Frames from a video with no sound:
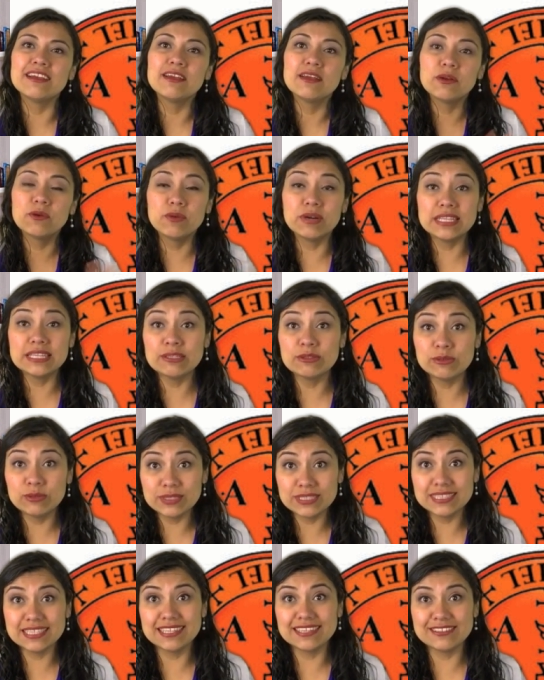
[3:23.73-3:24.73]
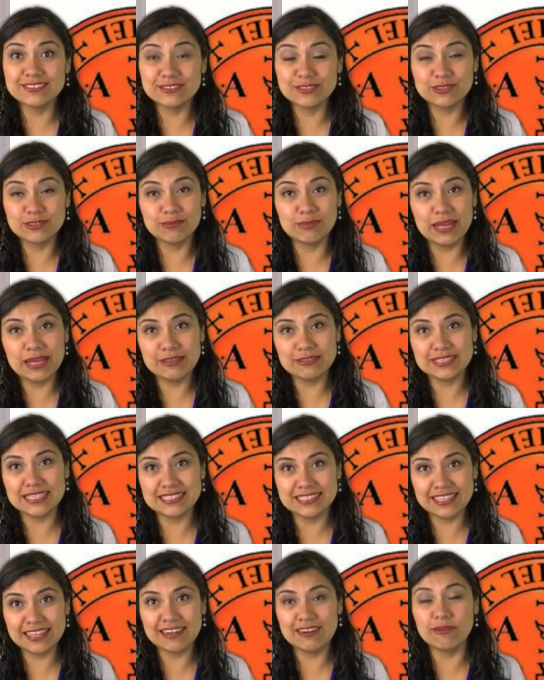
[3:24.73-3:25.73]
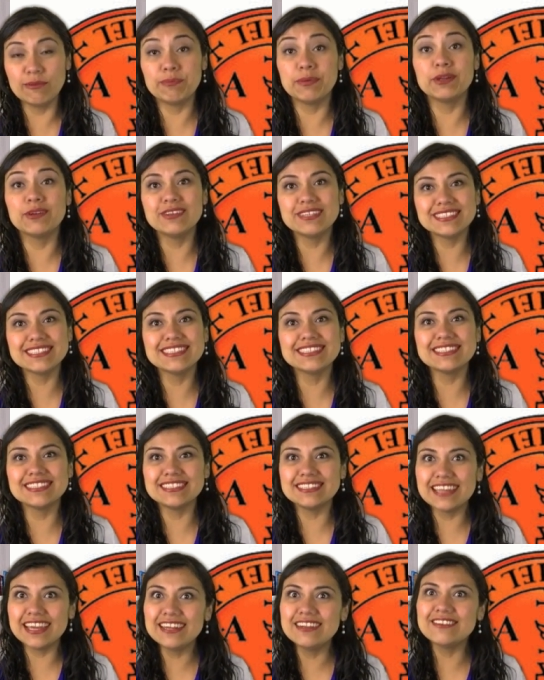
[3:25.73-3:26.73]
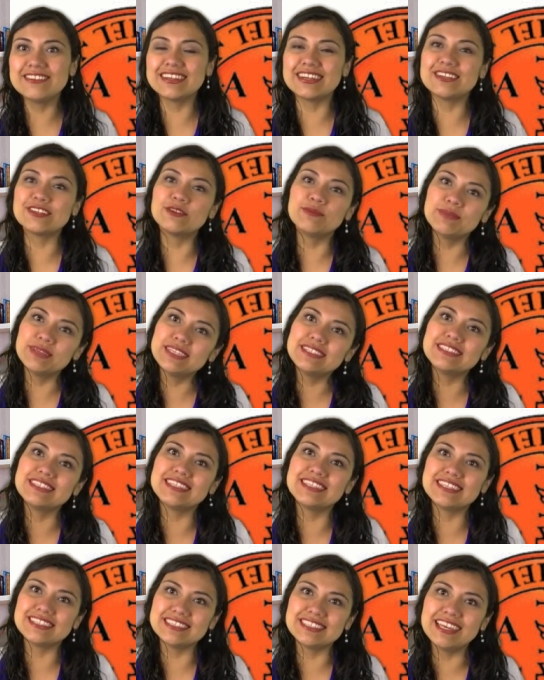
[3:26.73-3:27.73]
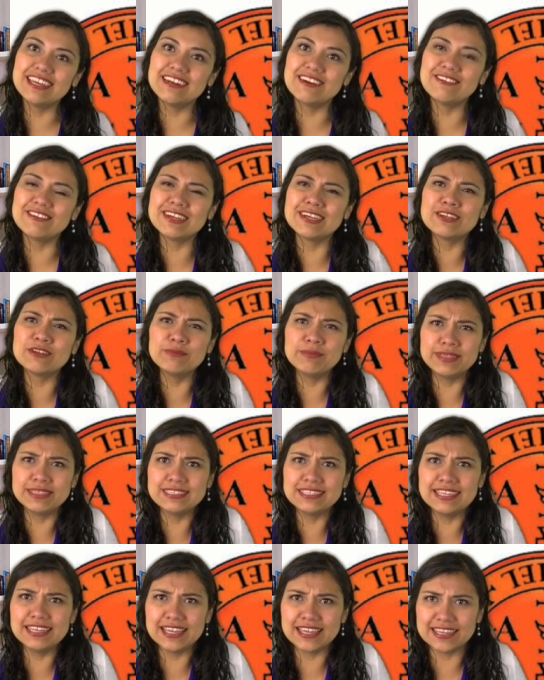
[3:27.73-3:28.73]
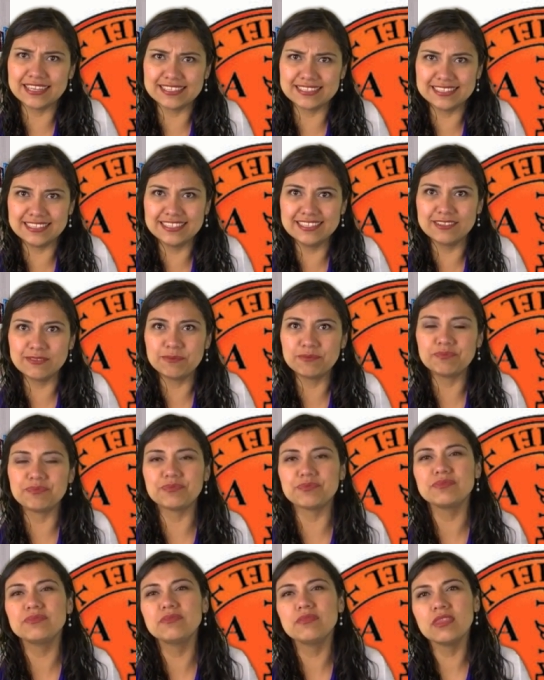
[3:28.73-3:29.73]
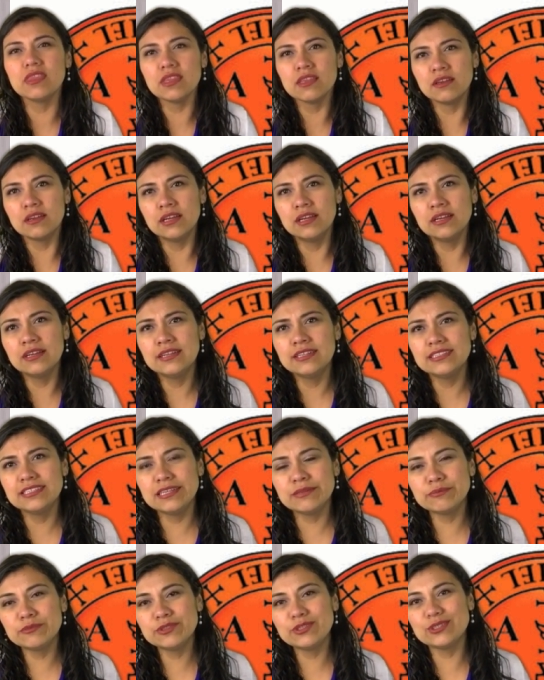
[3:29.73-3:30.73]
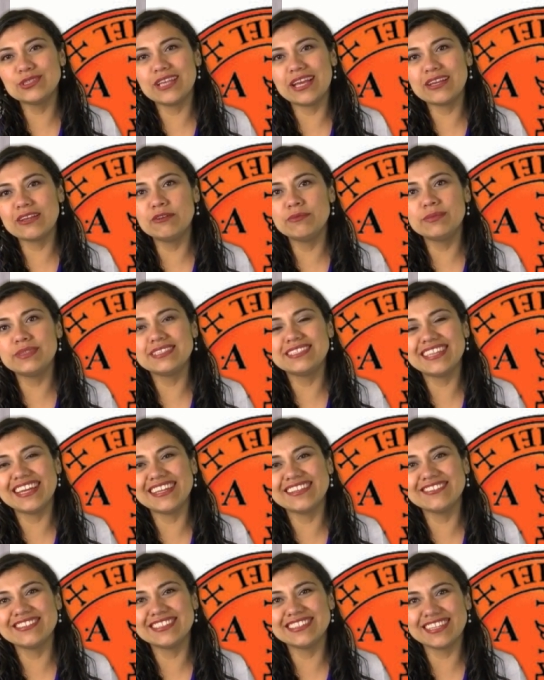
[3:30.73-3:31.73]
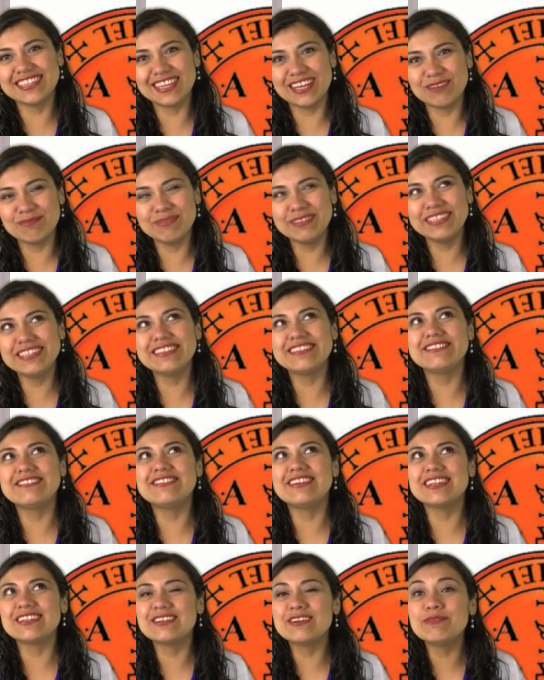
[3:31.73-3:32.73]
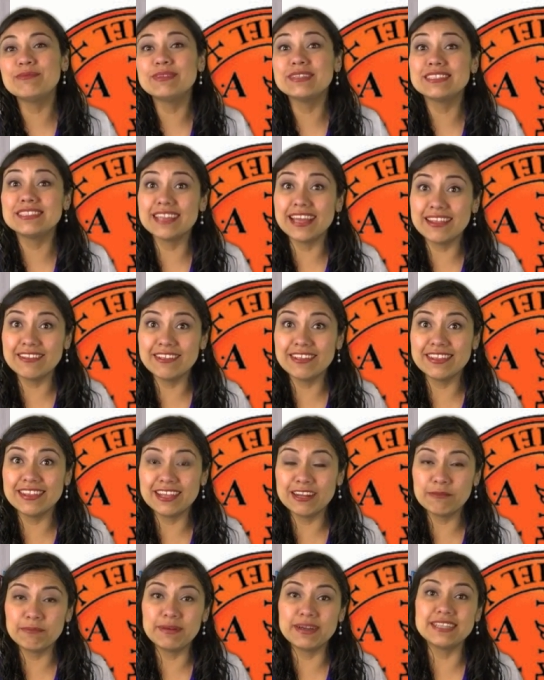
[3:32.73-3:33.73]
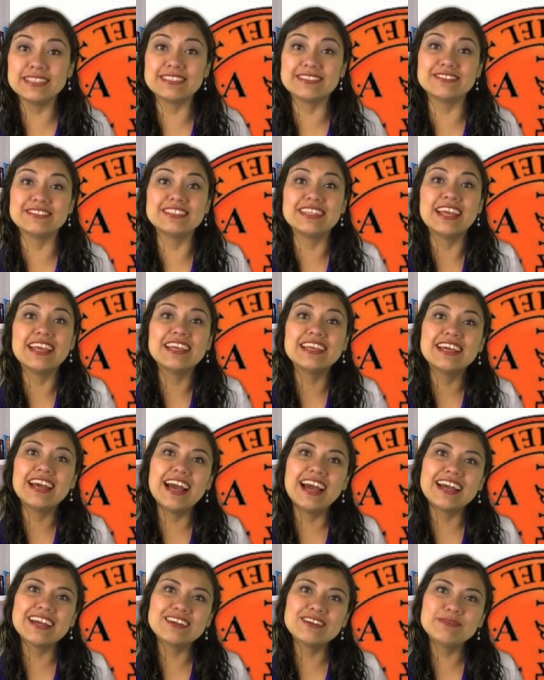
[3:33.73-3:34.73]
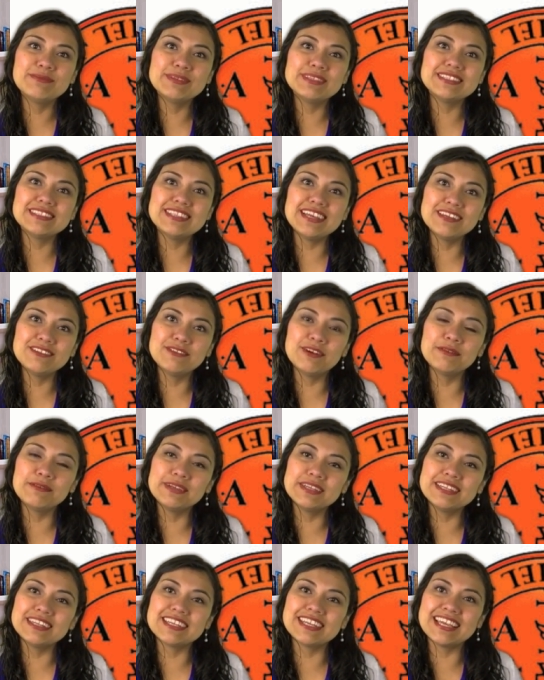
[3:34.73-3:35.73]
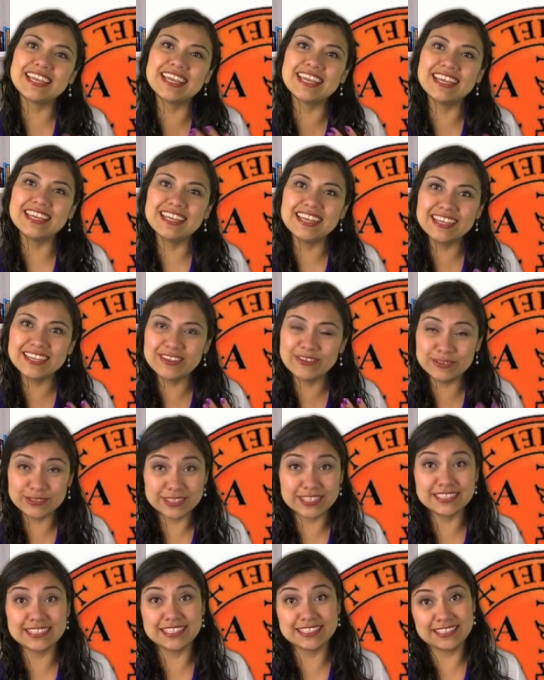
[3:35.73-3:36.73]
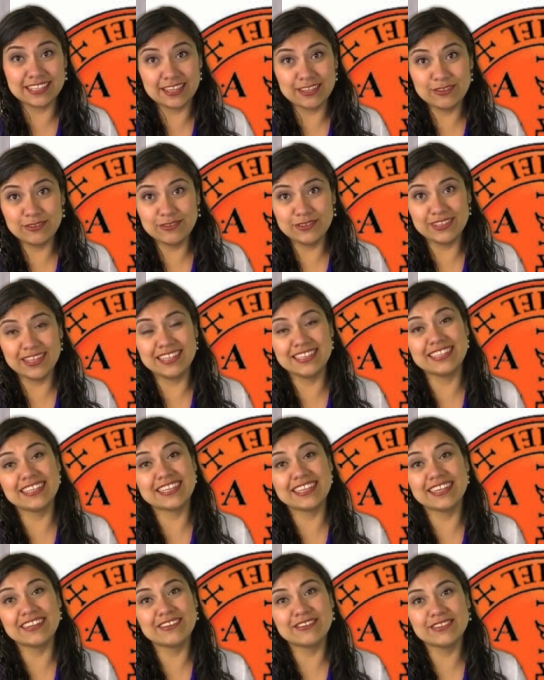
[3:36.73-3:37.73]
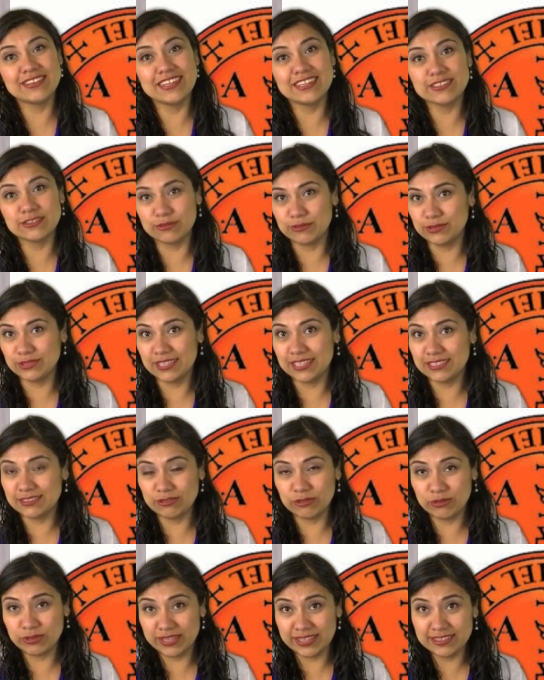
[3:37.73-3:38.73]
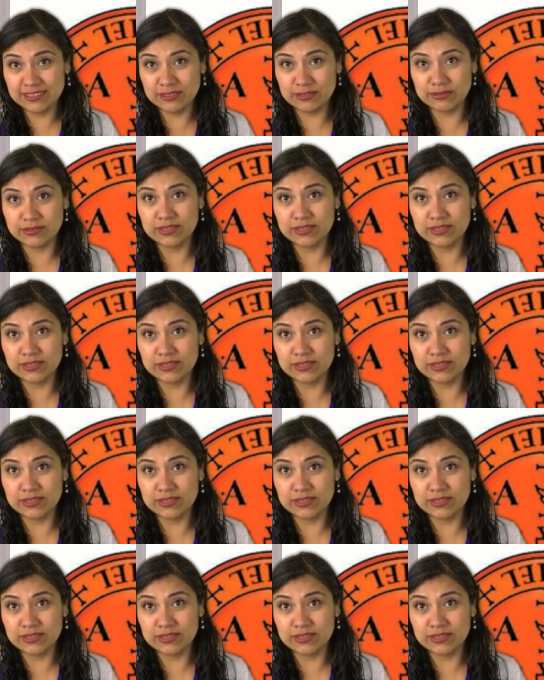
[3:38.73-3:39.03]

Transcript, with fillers: cuando no están acostumbrados a hacerlo, pero es necesario que comiencen a hacerlo, que comiencen a crecer ya muchos han comenzado este camino, han comenzado a dar pasos, han comenzado a ver qué hay cosas les ayudan y qué otras cosas no tanto